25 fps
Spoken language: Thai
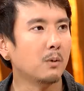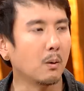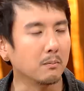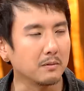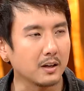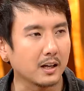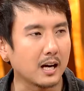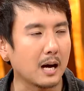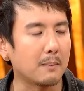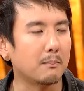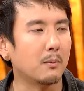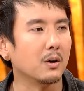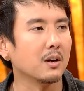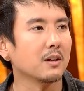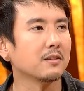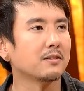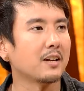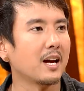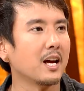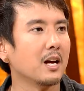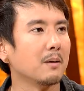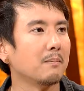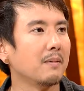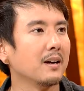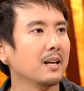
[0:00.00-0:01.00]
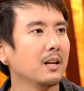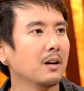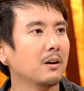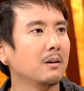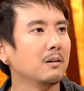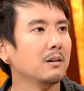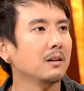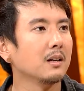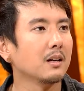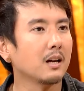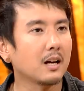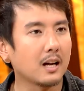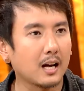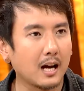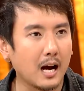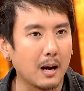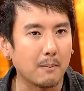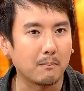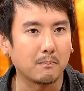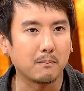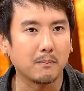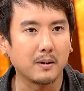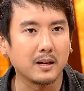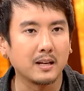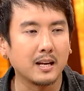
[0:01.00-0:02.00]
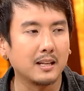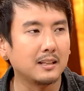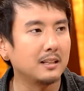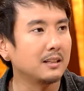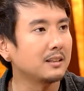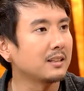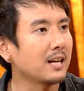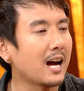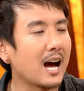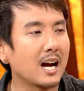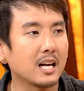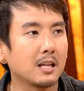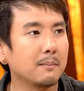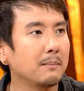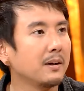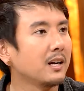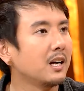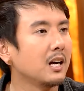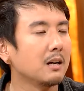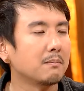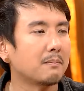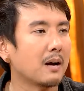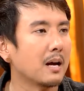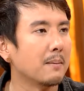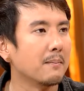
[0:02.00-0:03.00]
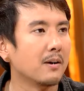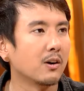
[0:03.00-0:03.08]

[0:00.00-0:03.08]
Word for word: ผมจะขับมอเตอร์ไซค์ออกไปแล้วขับไปในทิศทางที่ไม่เคยไป